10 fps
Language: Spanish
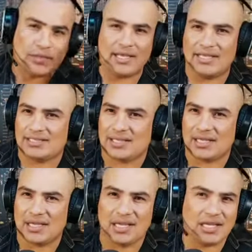es
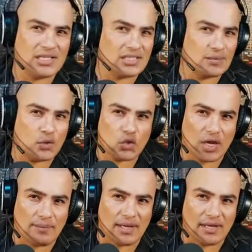que ese
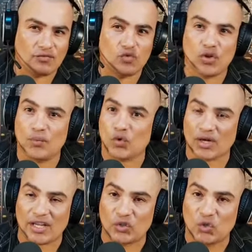programa fue
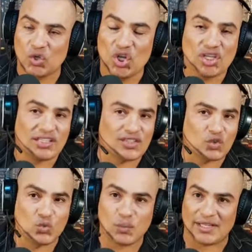borrado de
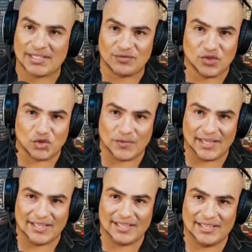su
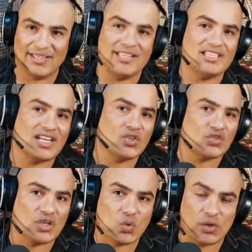plataforma y ya no
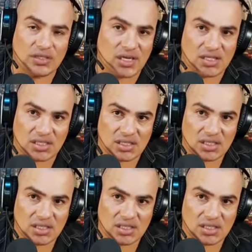se encuentra allí.